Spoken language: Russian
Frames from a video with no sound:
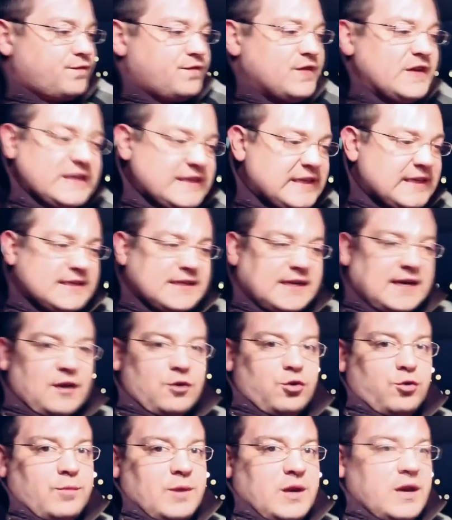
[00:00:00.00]
Везде
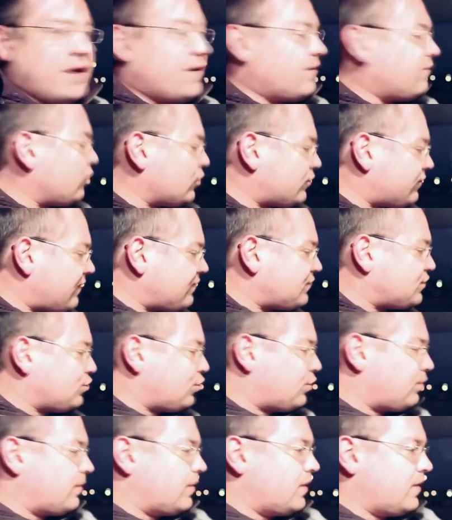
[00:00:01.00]
сэкономили. Вот во
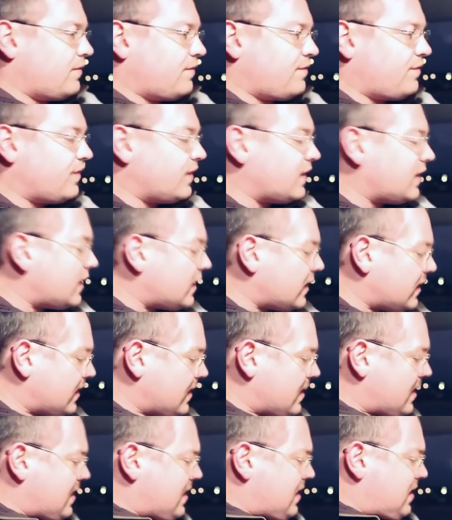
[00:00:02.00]
всем. В
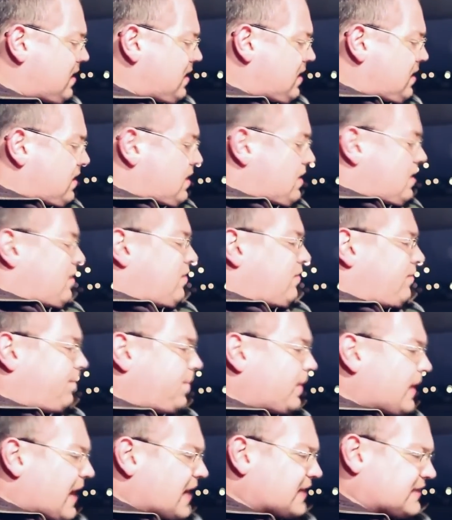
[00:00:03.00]

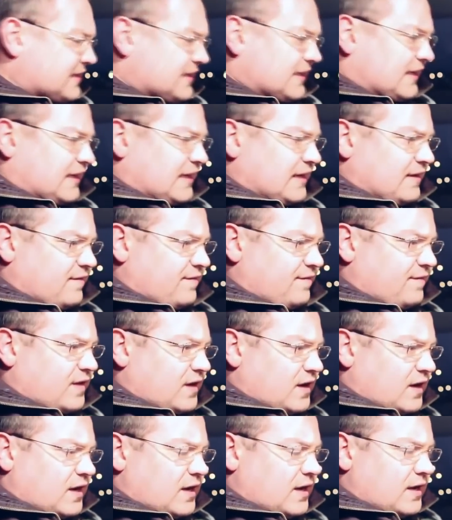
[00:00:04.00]
пластике,
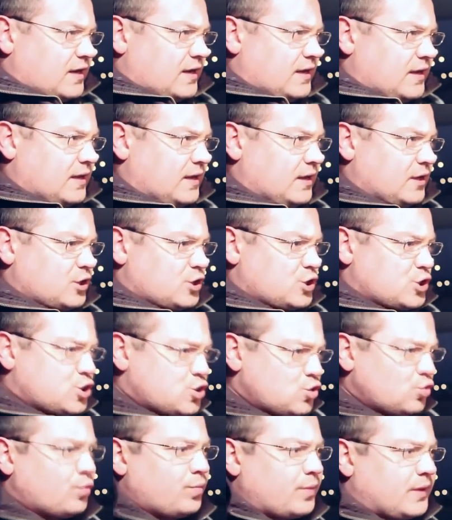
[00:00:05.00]
в
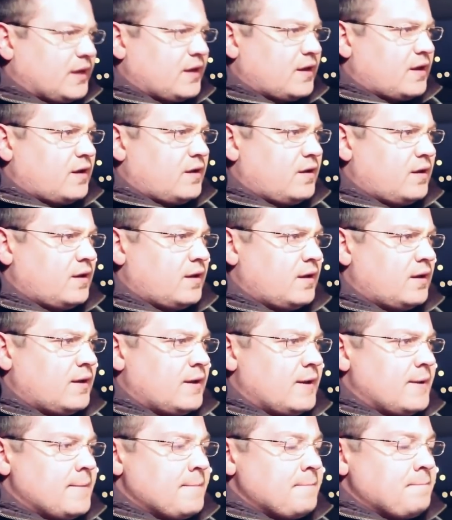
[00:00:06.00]
шумке.
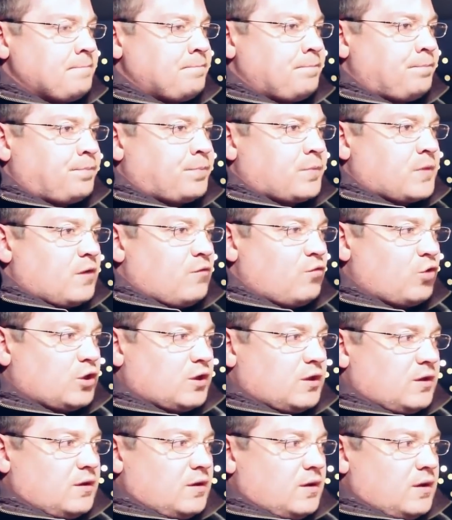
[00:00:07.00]

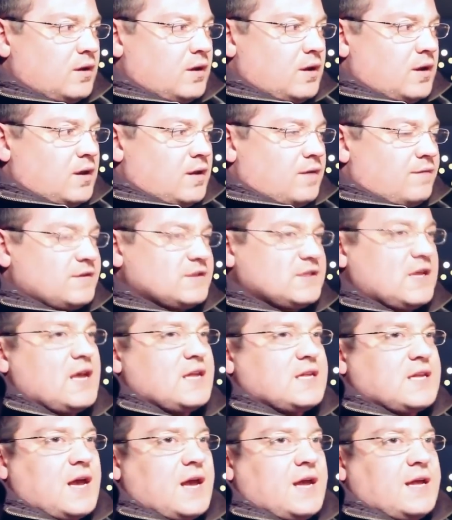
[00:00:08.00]
Вот вы
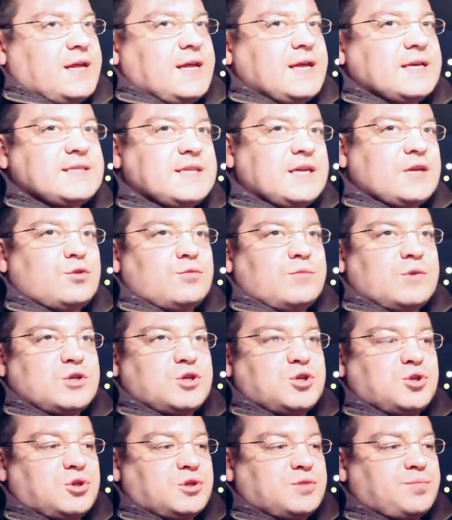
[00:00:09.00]
знаете, если эту
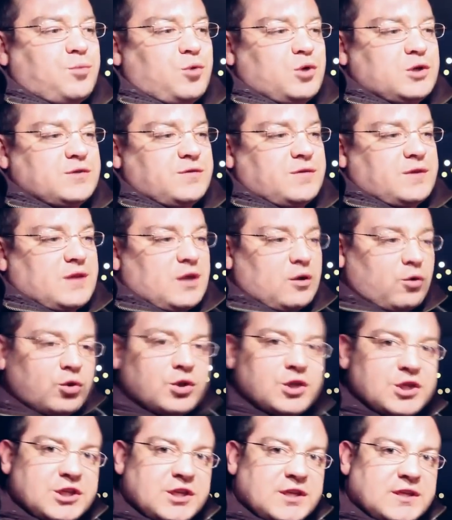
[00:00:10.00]
машину использовать на
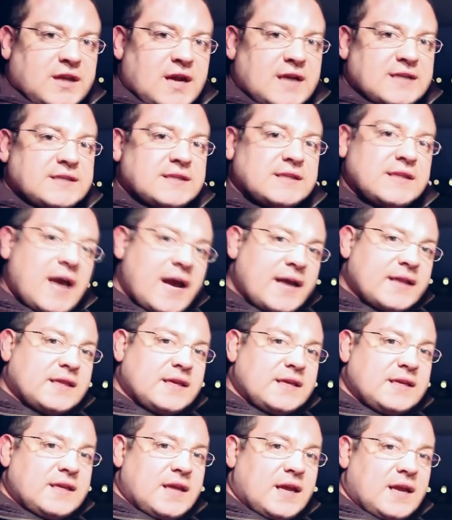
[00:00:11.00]
гоночной трассе, да,
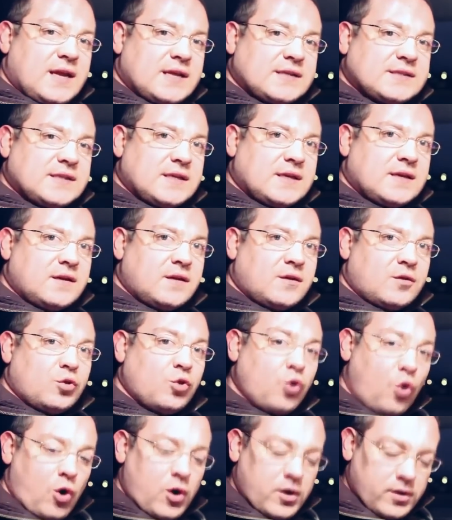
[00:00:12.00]
это интересно,
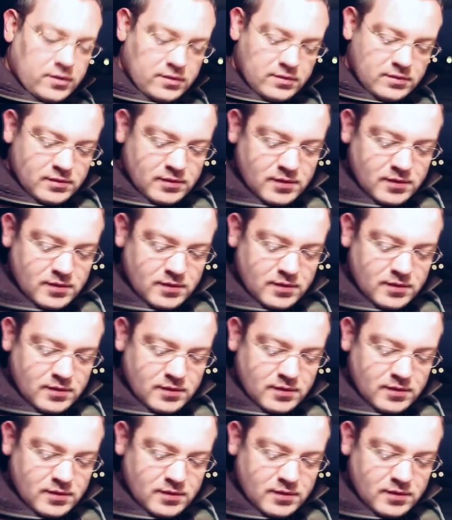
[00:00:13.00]
но